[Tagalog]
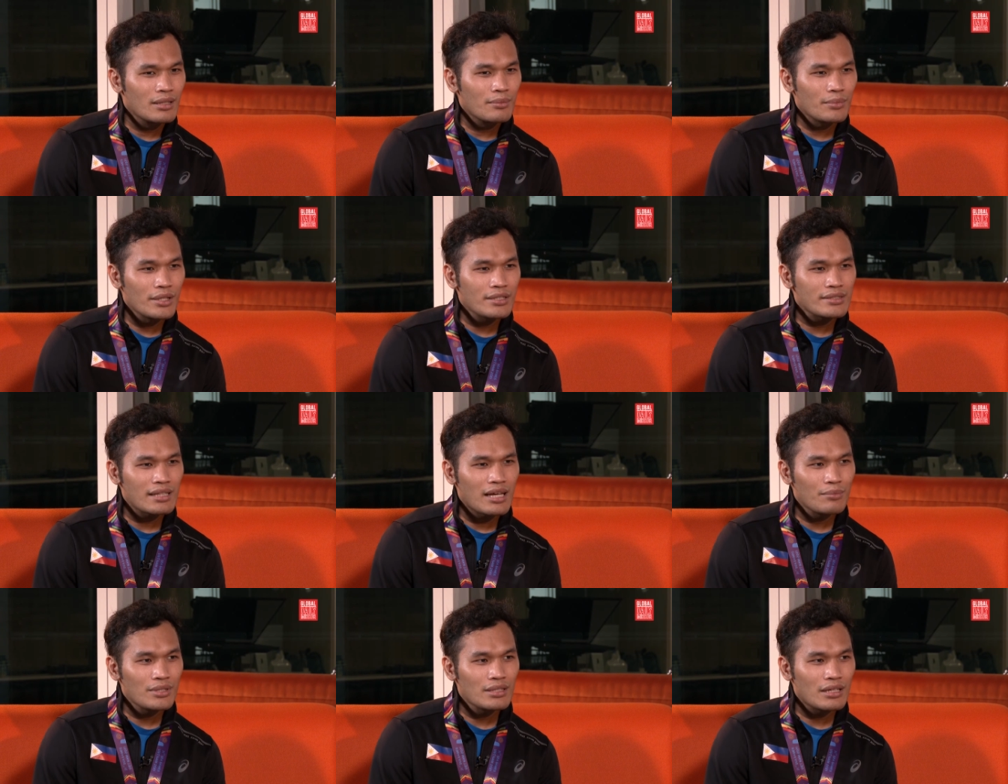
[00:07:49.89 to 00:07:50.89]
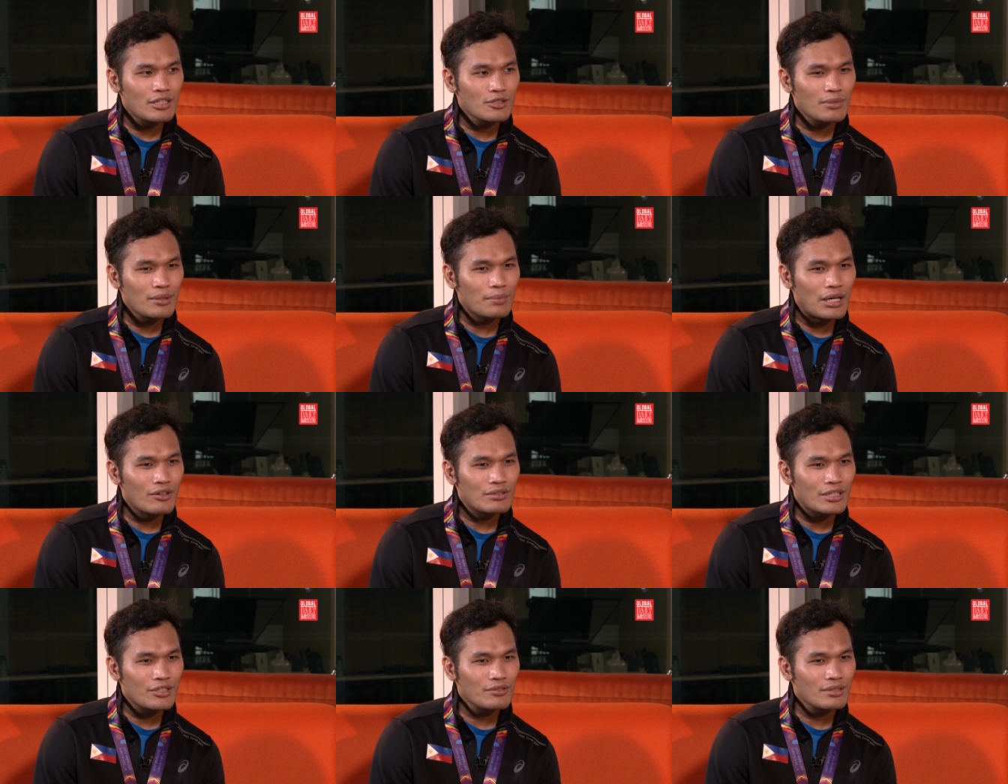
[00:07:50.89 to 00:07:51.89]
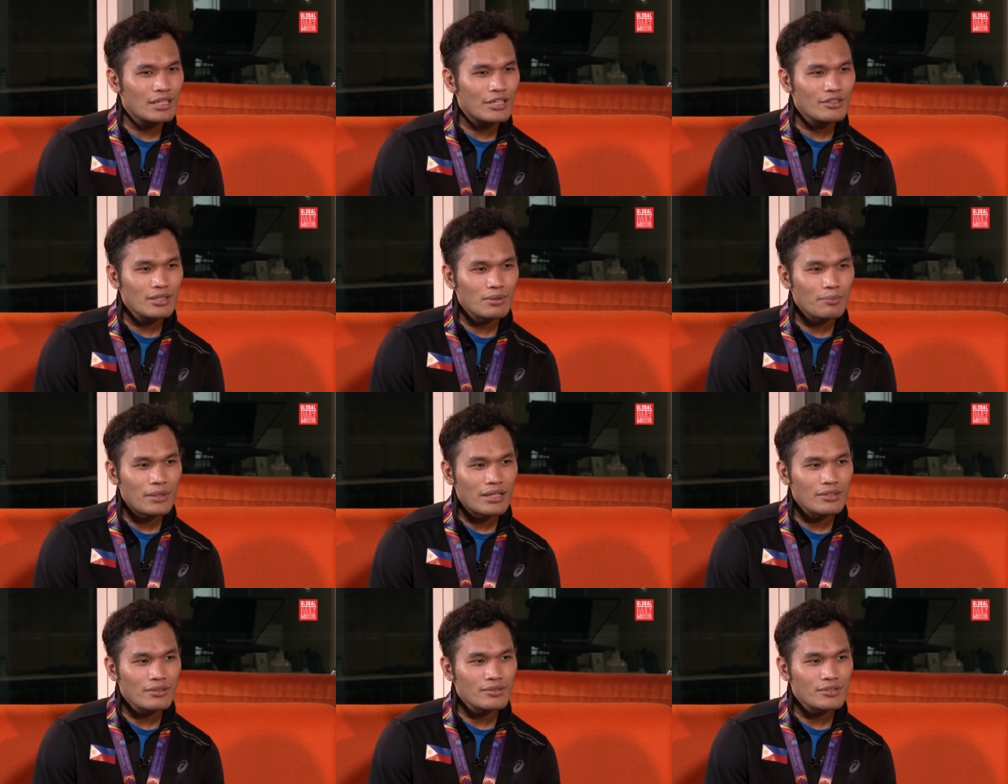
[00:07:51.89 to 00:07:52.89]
may stamina kayo, may bound kayo, hindi kayo napapagod."